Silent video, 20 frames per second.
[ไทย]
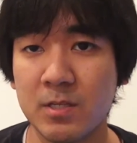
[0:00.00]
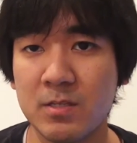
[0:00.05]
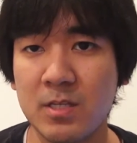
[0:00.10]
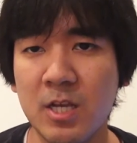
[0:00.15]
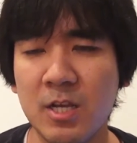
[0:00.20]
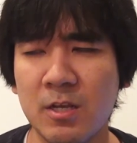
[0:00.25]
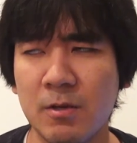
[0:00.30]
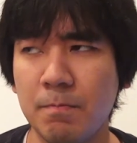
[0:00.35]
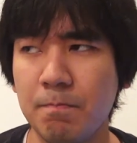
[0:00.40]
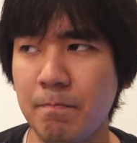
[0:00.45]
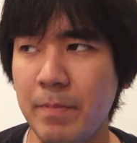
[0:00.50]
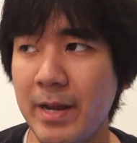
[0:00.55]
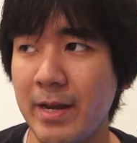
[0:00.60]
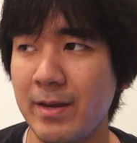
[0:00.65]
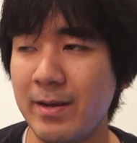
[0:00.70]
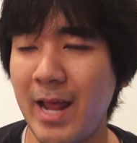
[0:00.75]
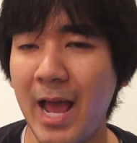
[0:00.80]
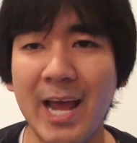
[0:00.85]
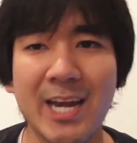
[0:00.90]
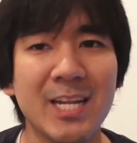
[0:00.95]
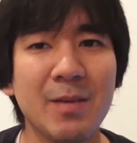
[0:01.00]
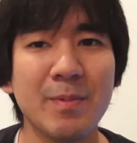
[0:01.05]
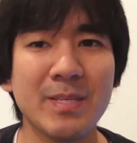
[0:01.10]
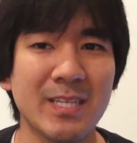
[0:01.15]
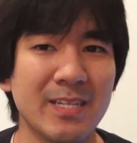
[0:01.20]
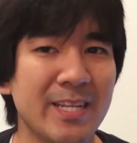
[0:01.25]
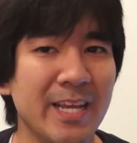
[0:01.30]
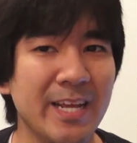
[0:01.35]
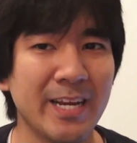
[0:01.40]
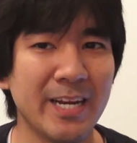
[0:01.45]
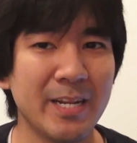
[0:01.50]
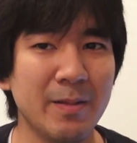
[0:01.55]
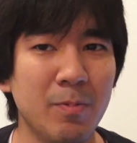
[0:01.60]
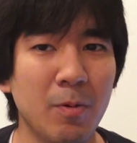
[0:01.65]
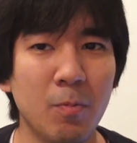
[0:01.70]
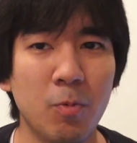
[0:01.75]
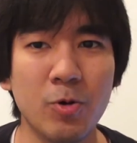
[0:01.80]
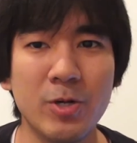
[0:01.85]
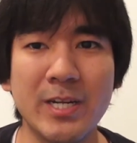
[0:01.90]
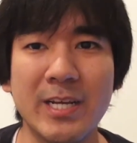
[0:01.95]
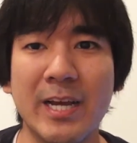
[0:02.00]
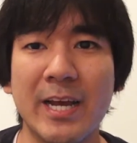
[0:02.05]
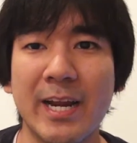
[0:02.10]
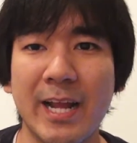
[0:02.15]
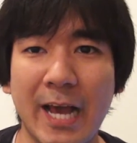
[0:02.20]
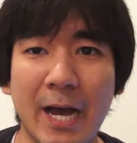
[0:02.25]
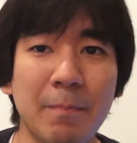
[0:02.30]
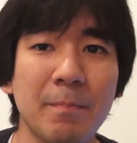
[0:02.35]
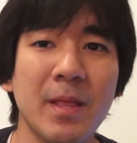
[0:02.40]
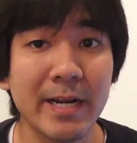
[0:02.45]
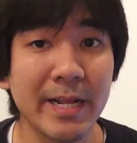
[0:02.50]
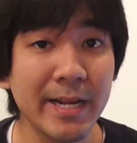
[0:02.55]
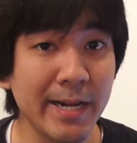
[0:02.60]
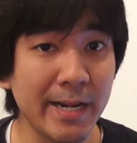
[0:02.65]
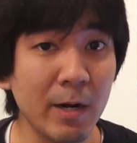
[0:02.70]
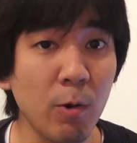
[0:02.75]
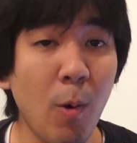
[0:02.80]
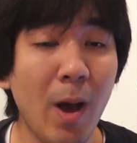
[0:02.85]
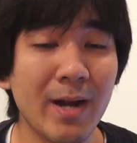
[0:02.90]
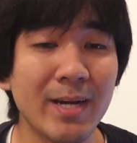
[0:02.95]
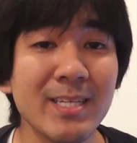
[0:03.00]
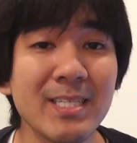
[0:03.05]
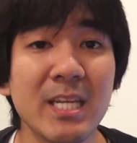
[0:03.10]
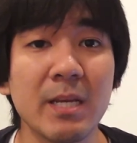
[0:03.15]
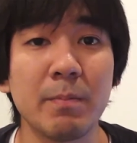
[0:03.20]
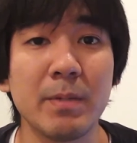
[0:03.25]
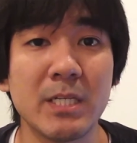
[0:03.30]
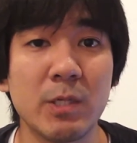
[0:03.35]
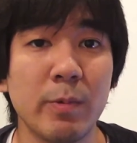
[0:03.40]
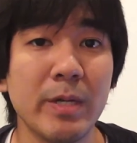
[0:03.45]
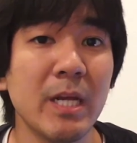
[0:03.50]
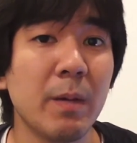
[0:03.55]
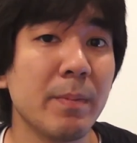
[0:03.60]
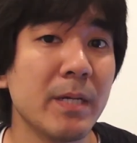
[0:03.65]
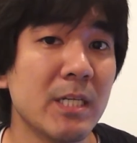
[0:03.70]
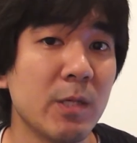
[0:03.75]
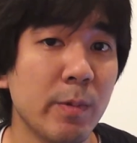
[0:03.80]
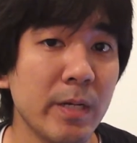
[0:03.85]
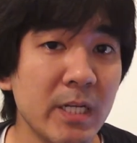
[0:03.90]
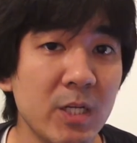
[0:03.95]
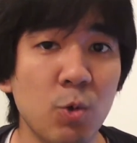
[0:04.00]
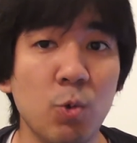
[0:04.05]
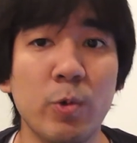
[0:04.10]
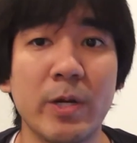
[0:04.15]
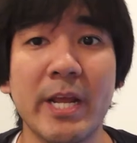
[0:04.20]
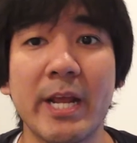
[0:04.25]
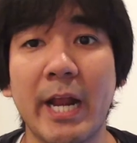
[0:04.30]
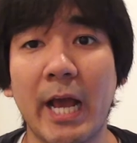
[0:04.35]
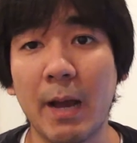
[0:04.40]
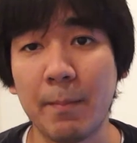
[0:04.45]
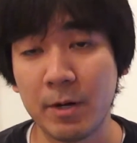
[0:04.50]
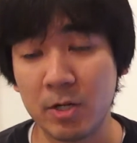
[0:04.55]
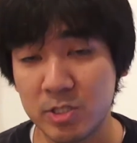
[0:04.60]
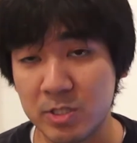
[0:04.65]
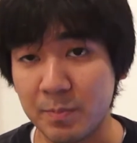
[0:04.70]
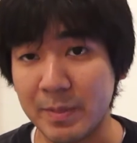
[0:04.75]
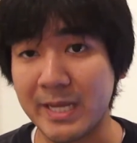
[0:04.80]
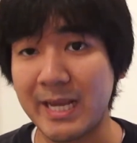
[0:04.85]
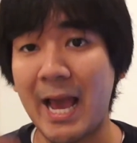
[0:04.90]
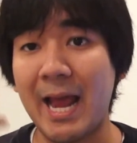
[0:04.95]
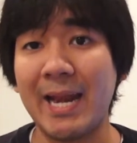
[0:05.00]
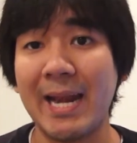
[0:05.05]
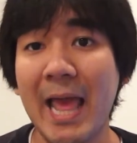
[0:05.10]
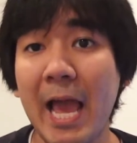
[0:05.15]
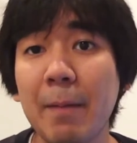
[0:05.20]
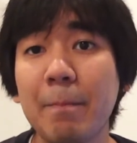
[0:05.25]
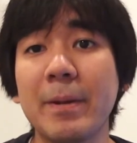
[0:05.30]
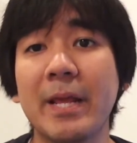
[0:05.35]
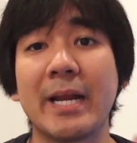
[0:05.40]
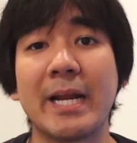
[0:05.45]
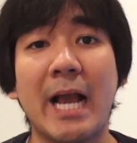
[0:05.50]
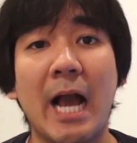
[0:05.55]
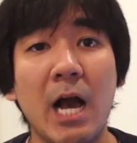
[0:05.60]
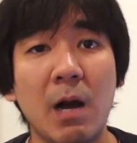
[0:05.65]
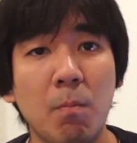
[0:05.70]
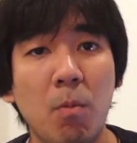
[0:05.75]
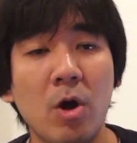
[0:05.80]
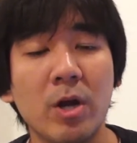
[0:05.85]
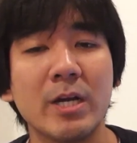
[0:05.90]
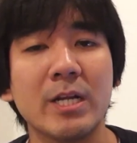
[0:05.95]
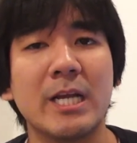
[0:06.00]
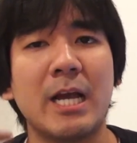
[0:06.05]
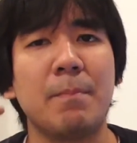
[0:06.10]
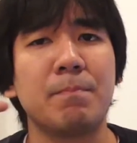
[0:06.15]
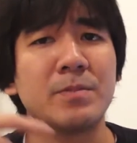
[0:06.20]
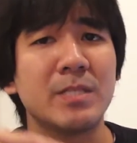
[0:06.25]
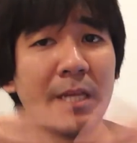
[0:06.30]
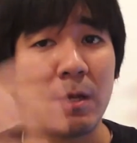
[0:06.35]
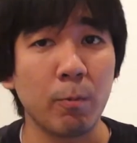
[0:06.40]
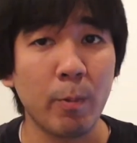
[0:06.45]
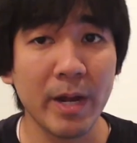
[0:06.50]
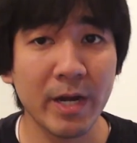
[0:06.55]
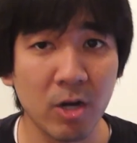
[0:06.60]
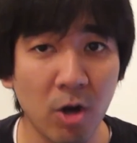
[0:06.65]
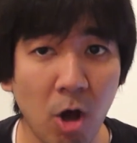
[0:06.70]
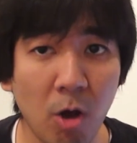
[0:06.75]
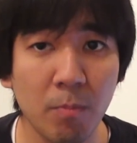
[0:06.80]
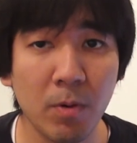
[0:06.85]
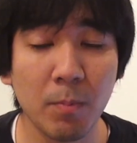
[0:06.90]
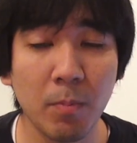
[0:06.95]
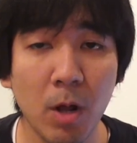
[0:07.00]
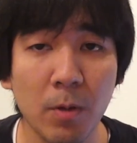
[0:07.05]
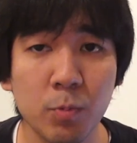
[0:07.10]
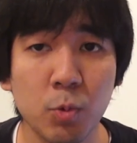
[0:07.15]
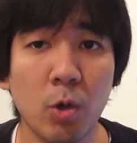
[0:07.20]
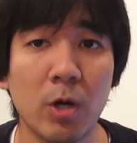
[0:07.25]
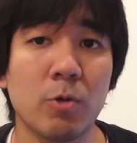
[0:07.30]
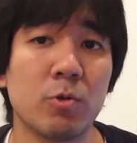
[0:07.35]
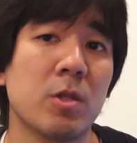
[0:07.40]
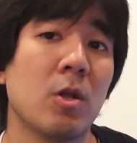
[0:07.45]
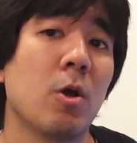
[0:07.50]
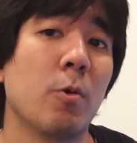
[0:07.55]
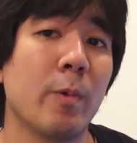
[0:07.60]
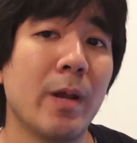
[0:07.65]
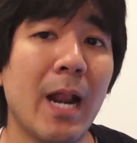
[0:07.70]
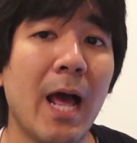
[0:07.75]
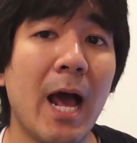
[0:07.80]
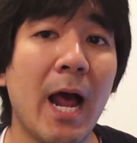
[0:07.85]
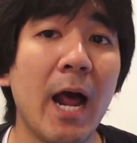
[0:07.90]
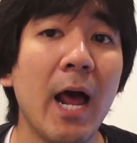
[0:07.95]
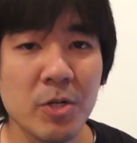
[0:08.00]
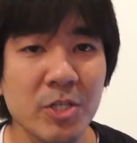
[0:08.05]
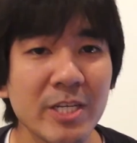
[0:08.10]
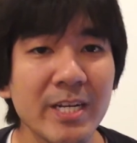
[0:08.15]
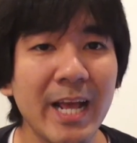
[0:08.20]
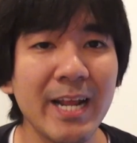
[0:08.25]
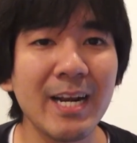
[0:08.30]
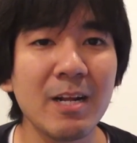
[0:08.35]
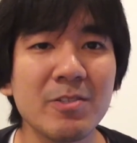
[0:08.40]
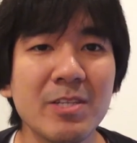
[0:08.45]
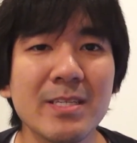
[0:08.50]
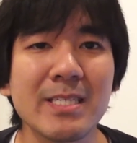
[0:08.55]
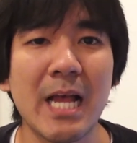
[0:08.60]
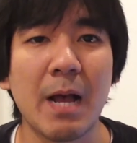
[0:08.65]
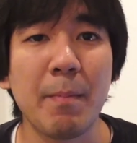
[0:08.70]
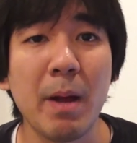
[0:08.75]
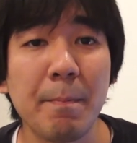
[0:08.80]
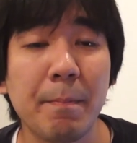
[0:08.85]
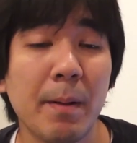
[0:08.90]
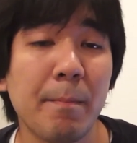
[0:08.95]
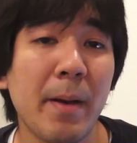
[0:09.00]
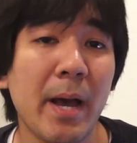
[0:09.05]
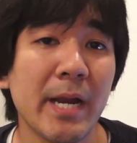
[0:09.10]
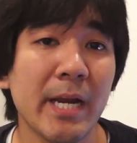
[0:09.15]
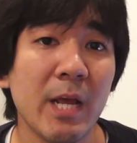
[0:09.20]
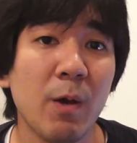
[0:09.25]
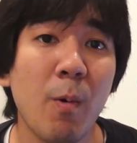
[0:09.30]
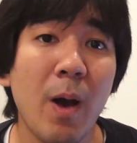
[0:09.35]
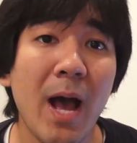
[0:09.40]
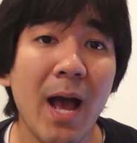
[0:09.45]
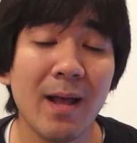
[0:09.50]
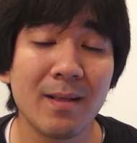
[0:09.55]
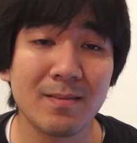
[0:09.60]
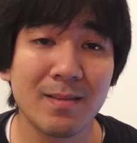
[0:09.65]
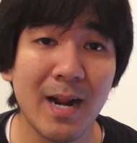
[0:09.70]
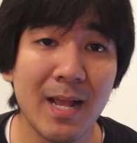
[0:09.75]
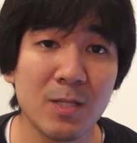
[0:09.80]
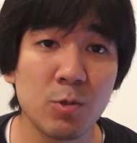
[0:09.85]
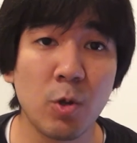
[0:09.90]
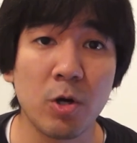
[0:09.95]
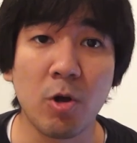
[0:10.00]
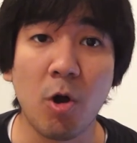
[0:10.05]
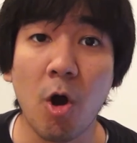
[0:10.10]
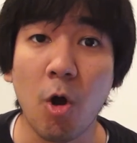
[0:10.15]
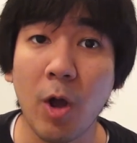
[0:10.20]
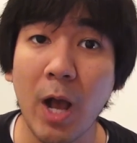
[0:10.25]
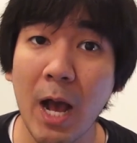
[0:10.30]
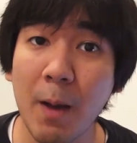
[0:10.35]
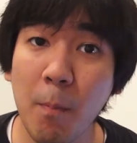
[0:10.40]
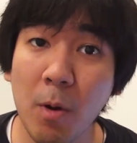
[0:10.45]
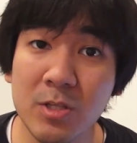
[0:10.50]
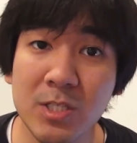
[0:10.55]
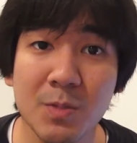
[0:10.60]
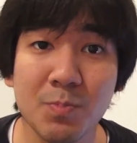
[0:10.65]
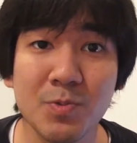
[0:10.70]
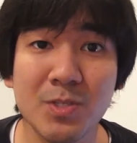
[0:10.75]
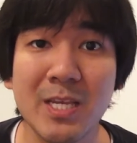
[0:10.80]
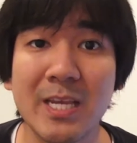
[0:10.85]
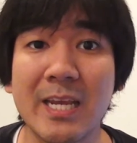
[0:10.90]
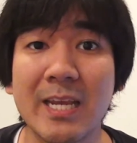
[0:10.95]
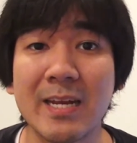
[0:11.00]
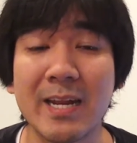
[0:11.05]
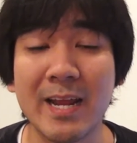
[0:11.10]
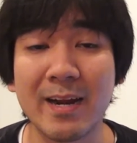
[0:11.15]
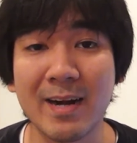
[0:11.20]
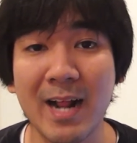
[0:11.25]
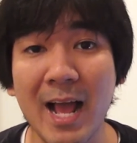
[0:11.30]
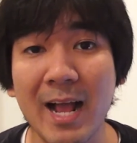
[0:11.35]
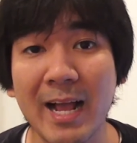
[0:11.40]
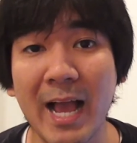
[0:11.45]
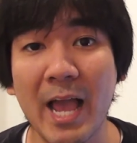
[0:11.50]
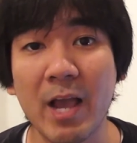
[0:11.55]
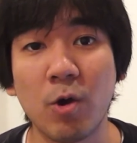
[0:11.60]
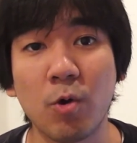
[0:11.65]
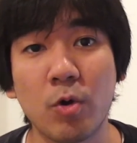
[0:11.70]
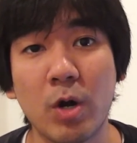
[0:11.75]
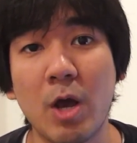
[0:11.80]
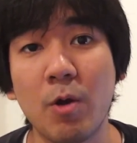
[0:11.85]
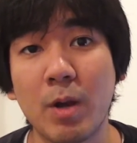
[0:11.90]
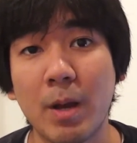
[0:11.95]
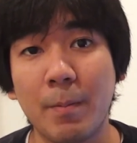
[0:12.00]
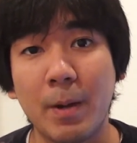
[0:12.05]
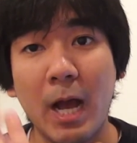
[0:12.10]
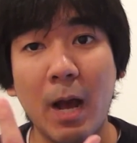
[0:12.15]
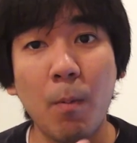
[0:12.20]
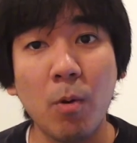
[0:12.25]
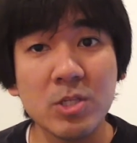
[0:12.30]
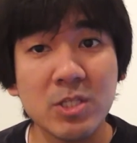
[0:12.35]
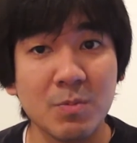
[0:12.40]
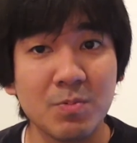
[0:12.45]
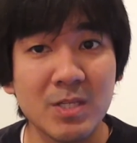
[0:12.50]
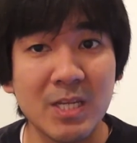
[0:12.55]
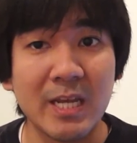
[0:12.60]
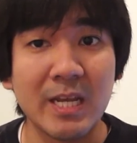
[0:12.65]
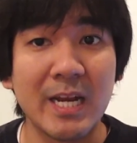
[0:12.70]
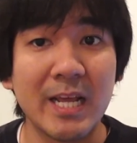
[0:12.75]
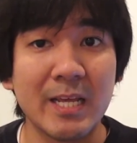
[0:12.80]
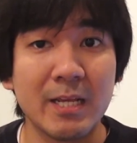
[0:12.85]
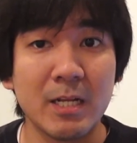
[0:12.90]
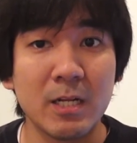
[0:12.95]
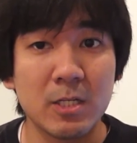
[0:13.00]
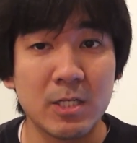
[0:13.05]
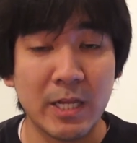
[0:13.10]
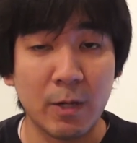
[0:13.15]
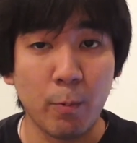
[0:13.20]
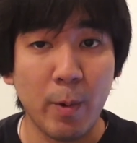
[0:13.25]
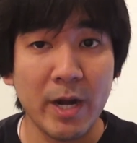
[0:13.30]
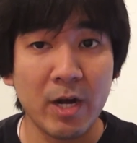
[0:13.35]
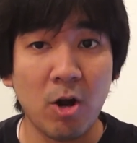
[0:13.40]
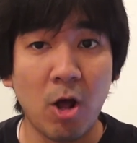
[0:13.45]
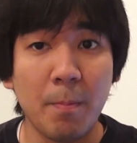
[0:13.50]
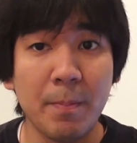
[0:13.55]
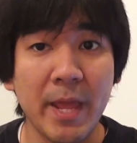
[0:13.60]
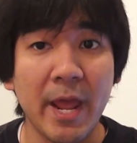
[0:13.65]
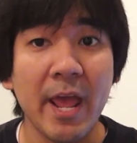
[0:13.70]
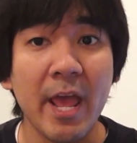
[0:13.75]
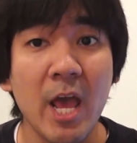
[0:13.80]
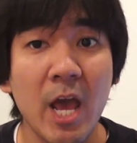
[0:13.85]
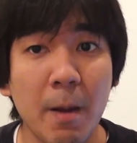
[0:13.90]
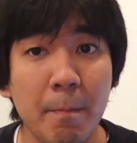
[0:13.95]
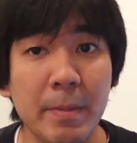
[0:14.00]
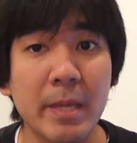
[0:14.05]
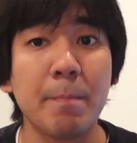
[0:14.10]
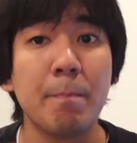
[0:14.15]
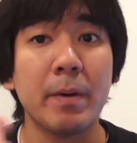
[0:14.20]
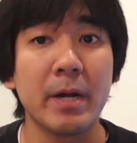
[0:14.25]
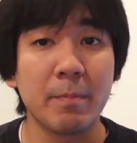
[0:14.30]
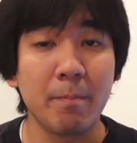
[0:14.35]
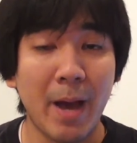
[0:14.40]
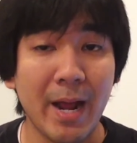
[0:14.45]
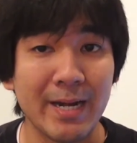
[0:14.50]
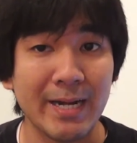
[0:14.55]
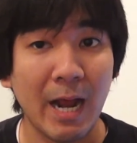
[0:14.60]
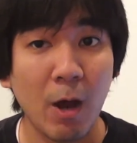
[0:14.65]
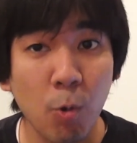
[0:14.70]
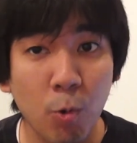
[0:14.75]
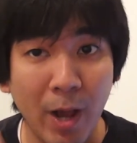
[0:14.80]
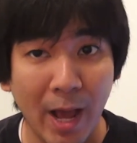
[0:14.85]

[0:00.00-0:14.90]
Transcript: ซึ่งเป็นธาตุที่ไม่เสถียรอย่างที่ผมพูดถึงแล้วนะครัในระหว่างที่สิ่งมีชีวิตยังมีชีวิตอยู่เนี่ยนะครับเราจะมีการแลกเปลี่ยนคาร์บอนกับสิ่งแวดล้อมรอบๆตัวเราตลอดเวลาเพราะฉะนั้นเราจึงสามารถประมาณได้ว่าอัตราส่วนของคาร์บอน 14 ในร่างกายของเรากับคาร์บอน 14 ในสิ่งแวดล้อมเนี่ยมีปริมาณเท่า